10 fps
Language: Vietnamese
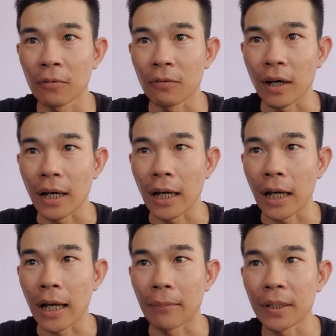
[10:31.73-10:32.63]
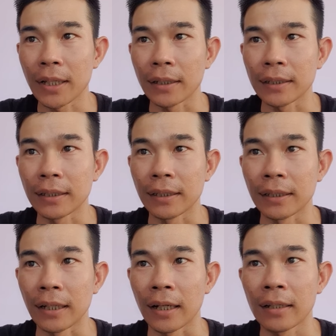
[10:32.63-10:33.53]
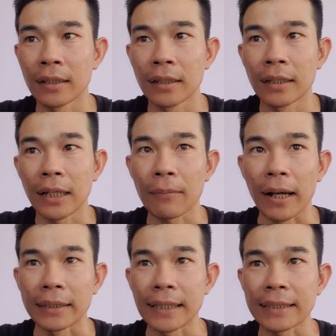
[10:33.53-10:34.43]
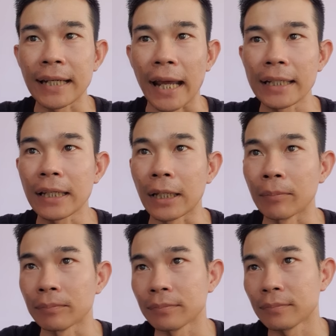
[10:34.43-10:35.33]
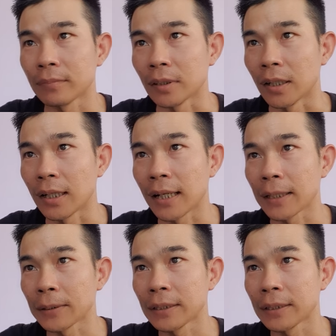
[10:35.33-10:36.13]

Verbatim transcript: và bây giờ thì các bạn sẽ trải nghiệm gọi là đây